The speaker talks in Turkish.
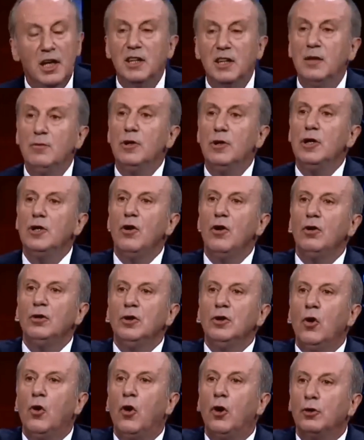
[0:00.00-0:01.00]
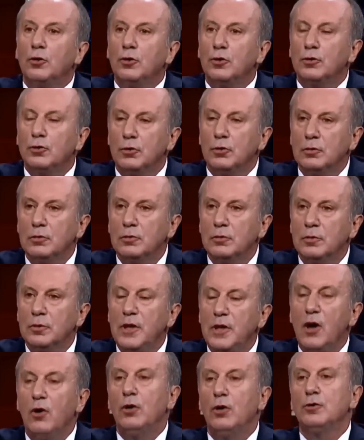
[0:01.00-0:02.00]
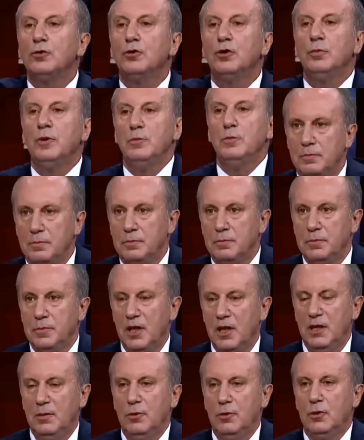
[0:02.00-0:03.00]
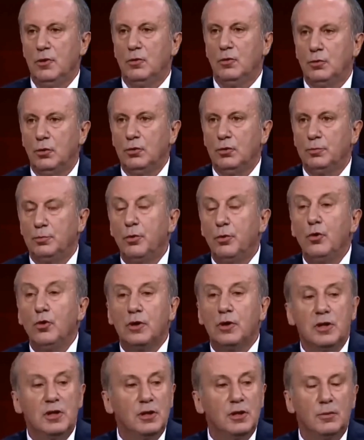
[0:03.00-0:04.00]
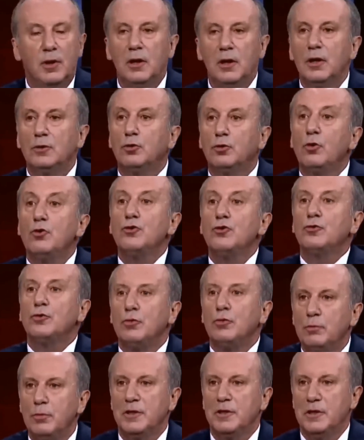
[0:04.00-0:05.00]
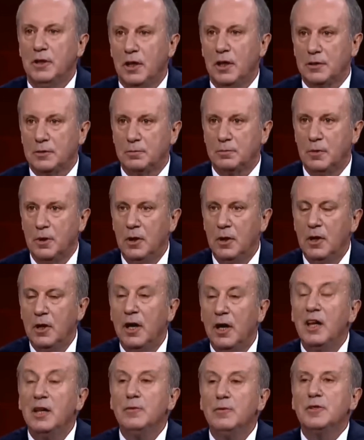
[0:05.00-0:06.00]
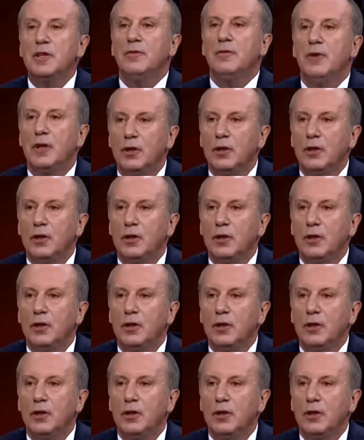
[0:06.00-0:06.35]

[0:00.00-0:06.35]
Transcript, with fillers: 7 milyon konutun ne olduğunu bilmiyoruz. 7 milyon konut büyük ihtimalle dönüştürülmesi lazım. Elimizde